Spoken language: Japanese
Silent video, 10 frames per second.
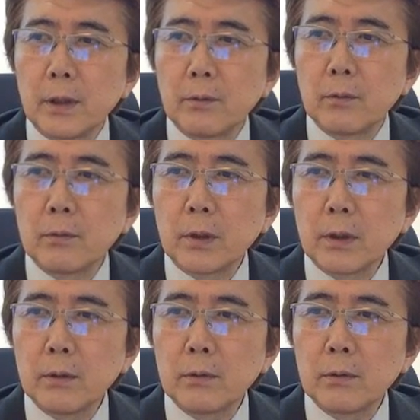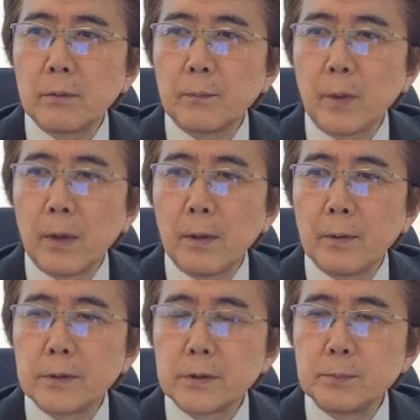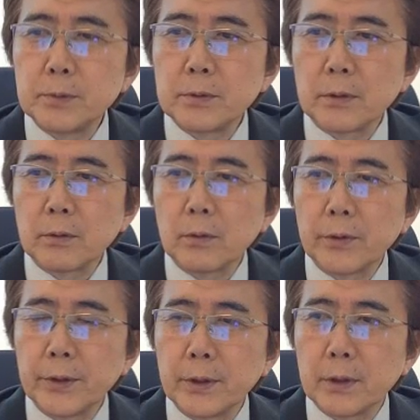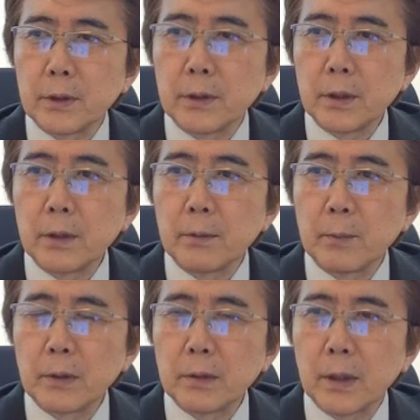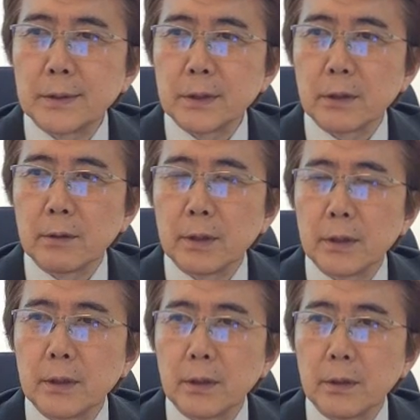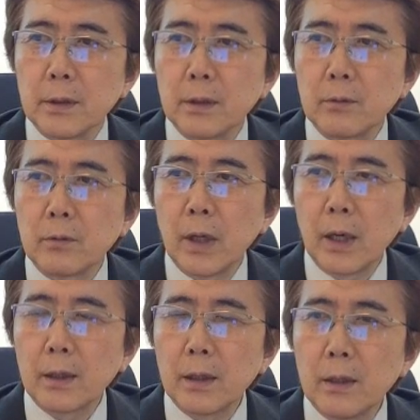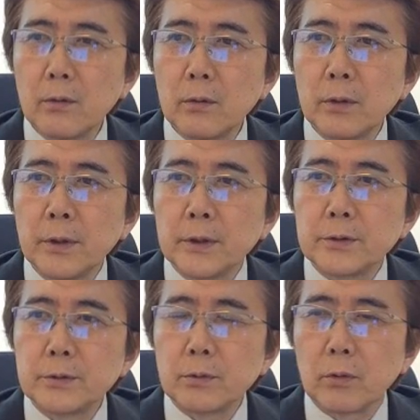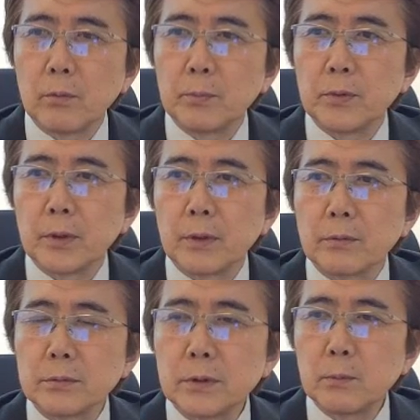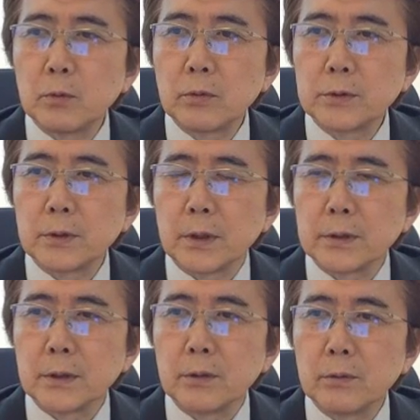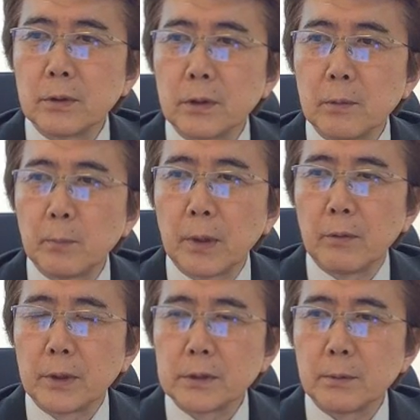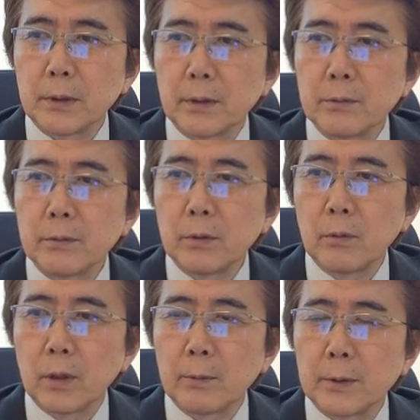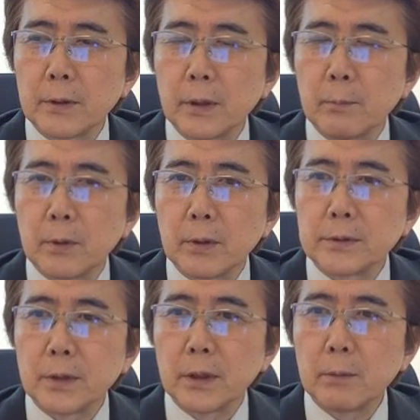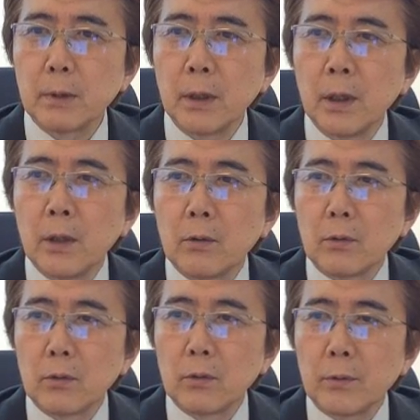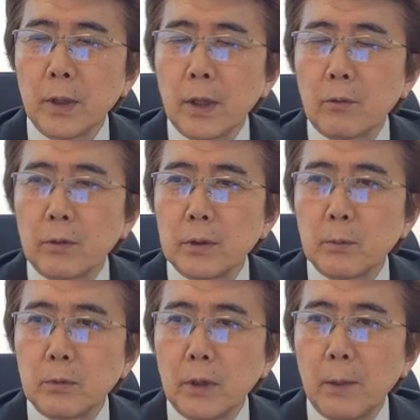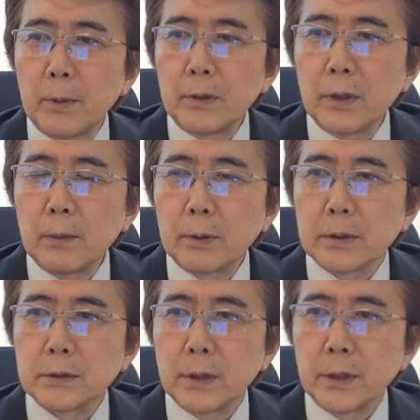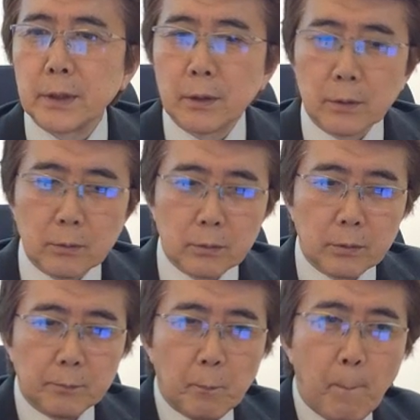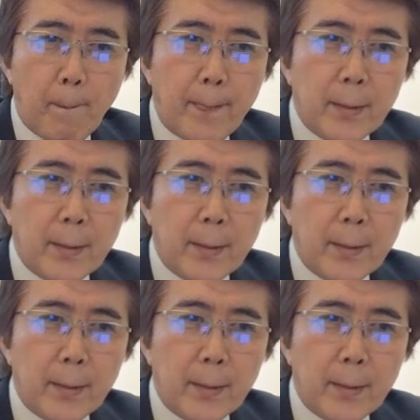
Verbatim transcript: でこの中の、え CPU だと非力なんで脈化解析はできないんでこの波形を中央のコンピューターに送って戻してですねどんな電波を出せばいいかというんでここからまた電波を出してあげればこのこういったものをはめていればですねこの